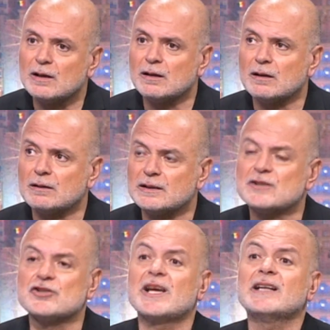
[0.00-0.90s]
آه،
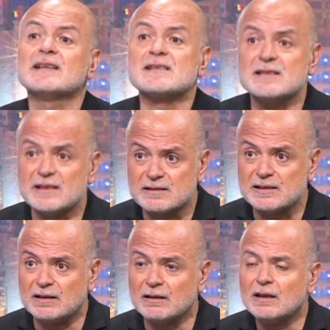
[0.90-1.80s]
اتجاهاتنا
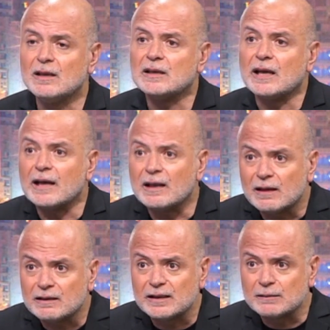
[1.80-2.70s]
السياسيه يعني
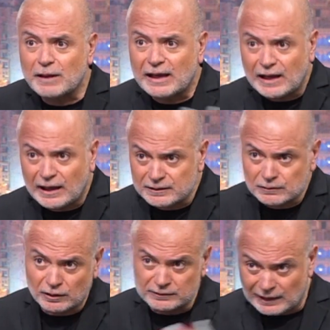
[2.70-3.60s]
انا ان كنت مع
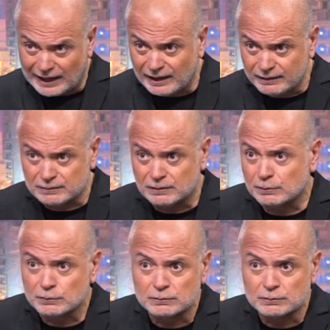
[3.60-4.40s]
العهد ضد العهد